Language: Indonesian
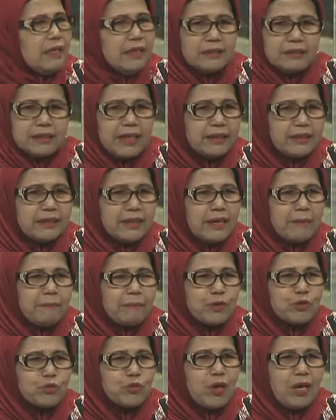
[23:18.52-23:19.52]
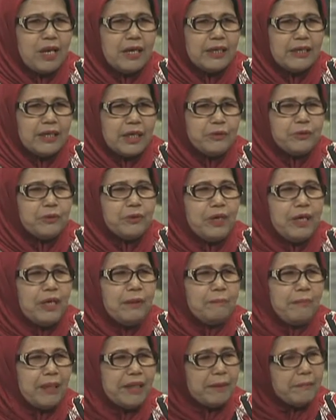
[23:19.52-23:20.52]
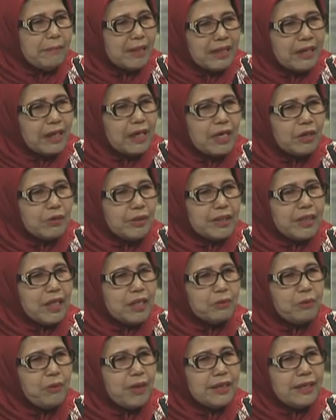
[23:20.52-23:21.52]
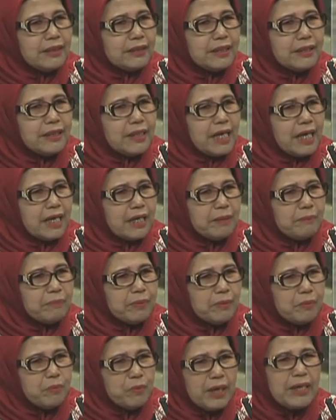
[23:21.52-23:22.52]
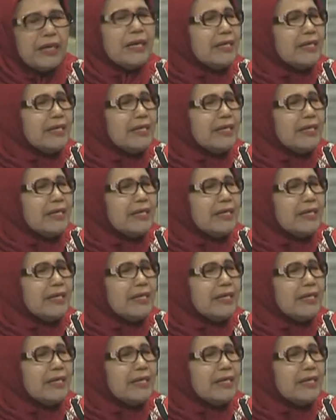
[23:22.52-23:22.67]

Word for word: Saya tidak persoalan, aduh Bagaimana kalau kita tua nanti tidak ada perempuan?